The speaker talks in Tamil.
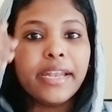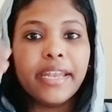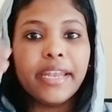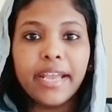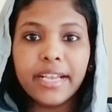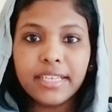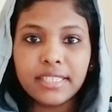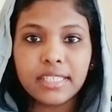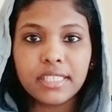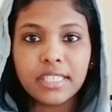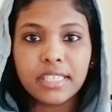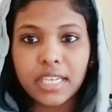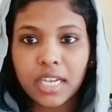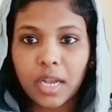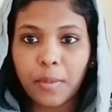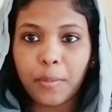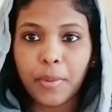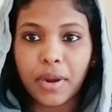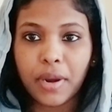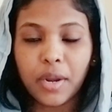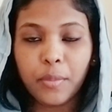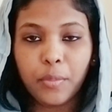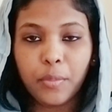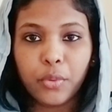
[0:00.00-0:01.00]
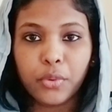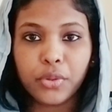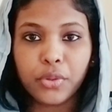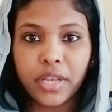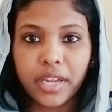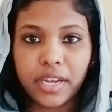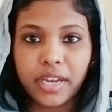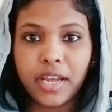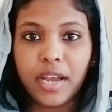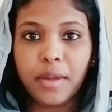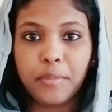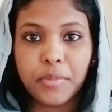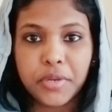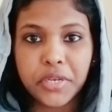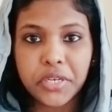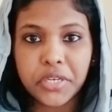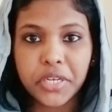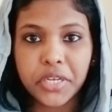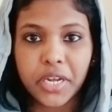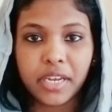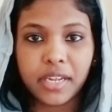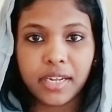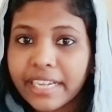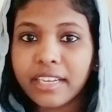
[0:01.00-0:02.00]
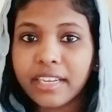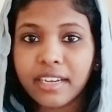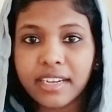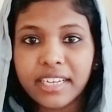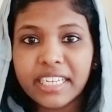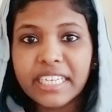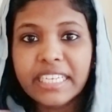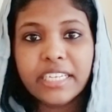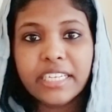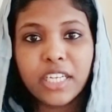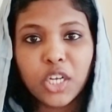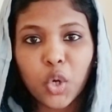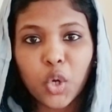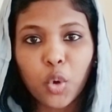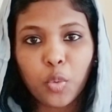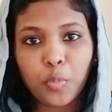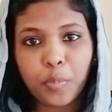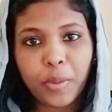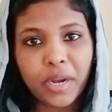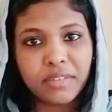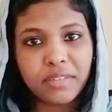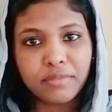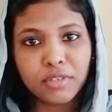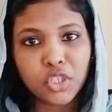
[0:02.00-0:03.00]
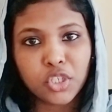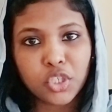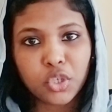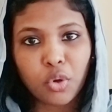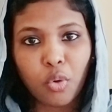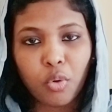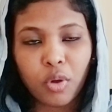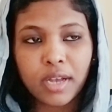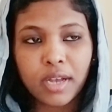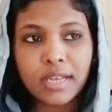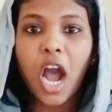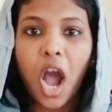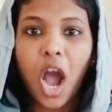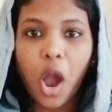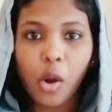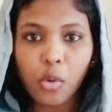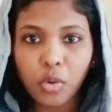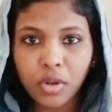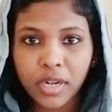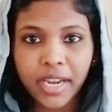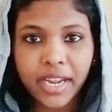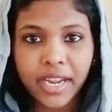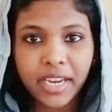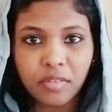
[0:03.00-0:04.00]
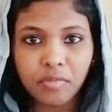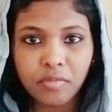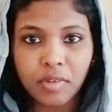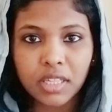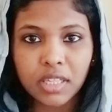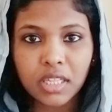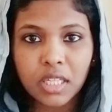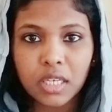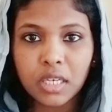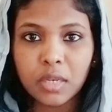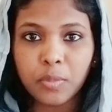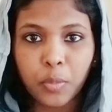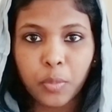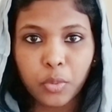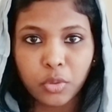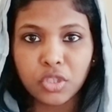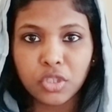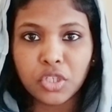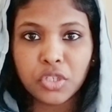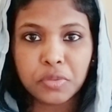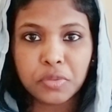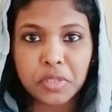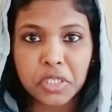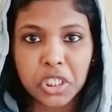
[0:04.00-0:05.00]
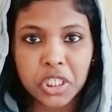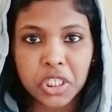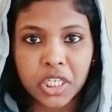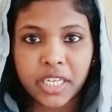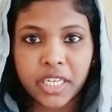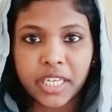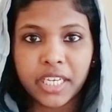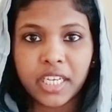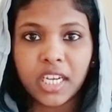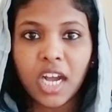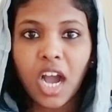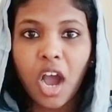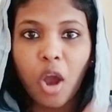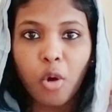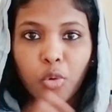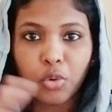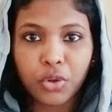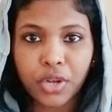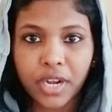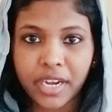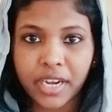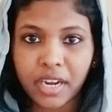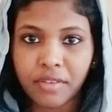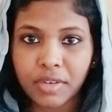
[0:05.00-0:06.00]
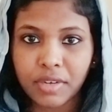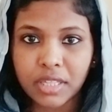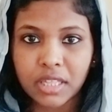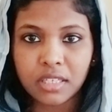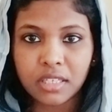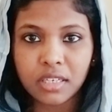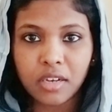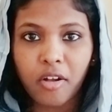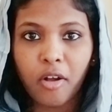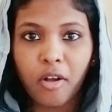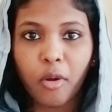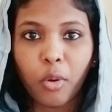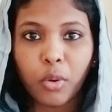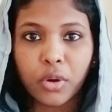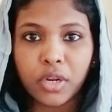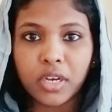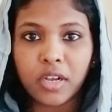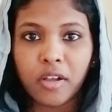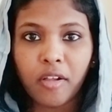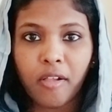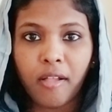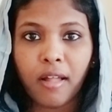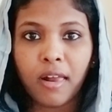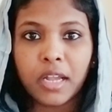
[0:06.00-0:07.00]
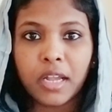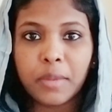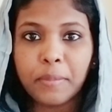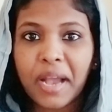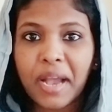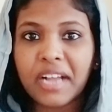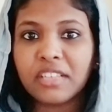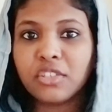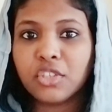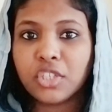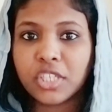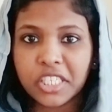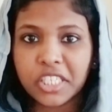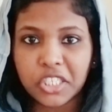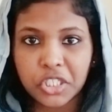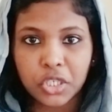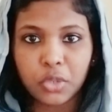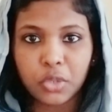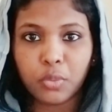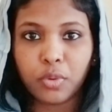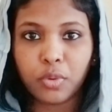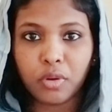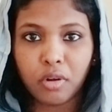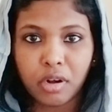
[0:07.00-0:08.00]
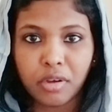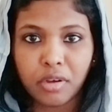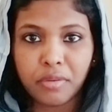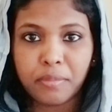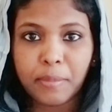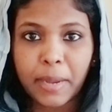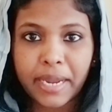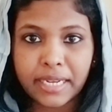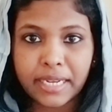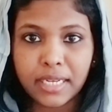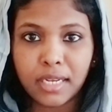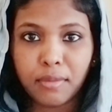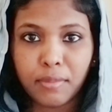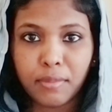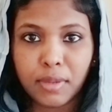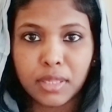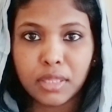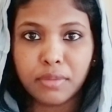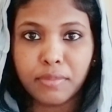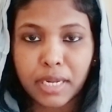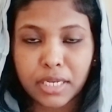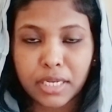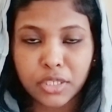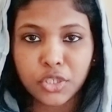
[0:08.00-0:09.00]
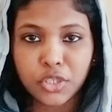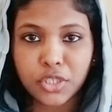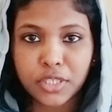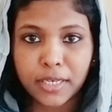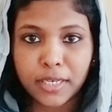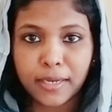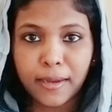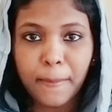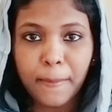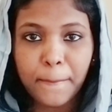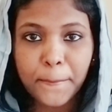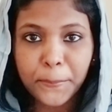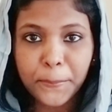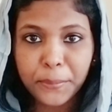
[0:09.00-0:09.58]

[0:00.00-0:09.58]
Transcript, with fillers: நெக்ஸ்ட் நீங்கள் பண்ண போகிறது என்ன அப்படின்னு கேட்டிங்கன்னா ஹிண்ட் நோட் பண்ணி வச்சுக்கோங்க அவுட்லைன் வந்து புரிஞ்சு வச்சுக்கிட்டீங்க அவுட்லைனை வந்து ஒரு இமேஜினேஷன் உங்களோட மைண்டில் வந்து வரைஞ்சிட்டிங்க